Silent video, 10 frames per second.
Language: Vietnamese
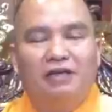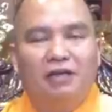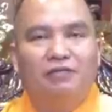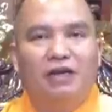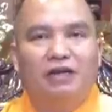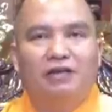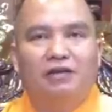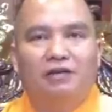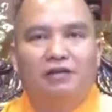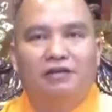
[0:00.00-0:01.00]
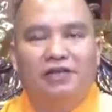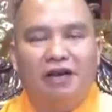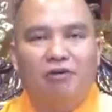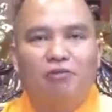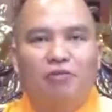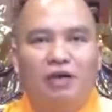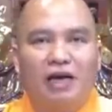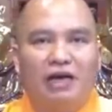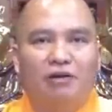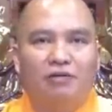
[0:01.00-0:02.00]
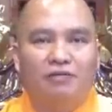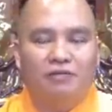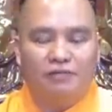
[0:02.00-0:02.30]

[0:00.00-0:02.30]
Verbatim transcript: thờ phật treo một bức ảnh của